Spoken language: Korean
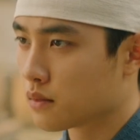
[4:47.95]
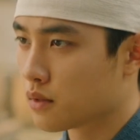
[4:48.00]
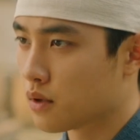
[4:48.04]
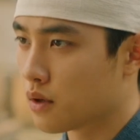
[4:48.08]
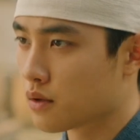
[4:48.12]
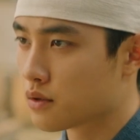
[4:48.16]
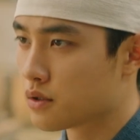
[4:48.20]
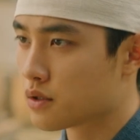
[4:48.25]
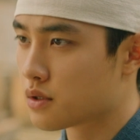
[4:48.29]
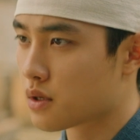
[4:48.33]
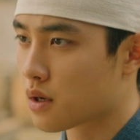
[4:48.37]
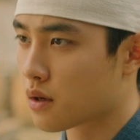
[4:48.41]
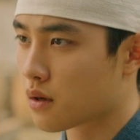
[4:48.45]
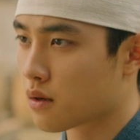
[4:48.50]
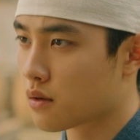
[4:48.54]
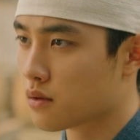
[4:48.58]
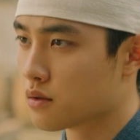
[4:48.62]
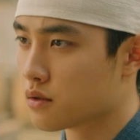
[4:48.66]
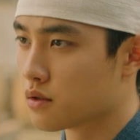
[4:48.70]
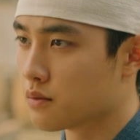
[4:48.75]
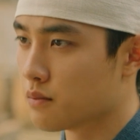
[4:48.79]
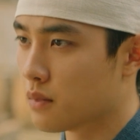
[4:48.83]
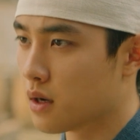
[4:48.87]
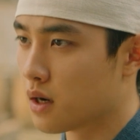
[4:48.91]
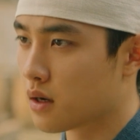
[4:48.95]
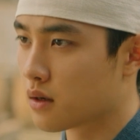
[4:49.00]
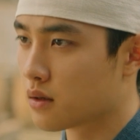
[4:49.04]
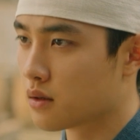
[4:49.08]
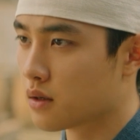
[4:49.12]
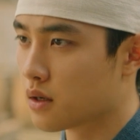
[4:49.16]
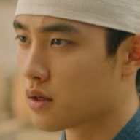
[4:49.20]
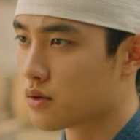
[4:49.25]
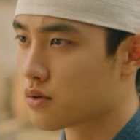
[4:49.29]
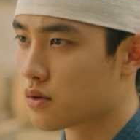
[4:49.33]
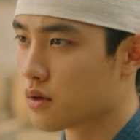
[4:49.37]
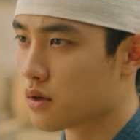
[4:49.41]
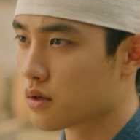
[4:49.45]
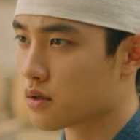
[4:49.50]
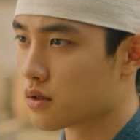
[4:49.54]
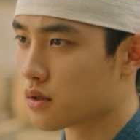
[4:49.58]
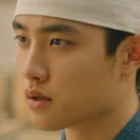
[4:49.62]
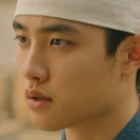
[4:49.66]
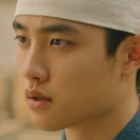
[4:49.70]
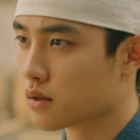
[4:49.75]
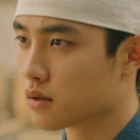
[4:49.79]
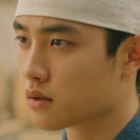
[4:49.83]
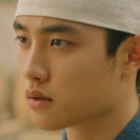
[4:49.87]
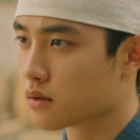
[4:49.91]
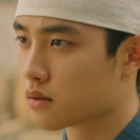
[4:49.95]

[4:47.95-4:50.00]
어찌 생겼는지 말은 해줘야지.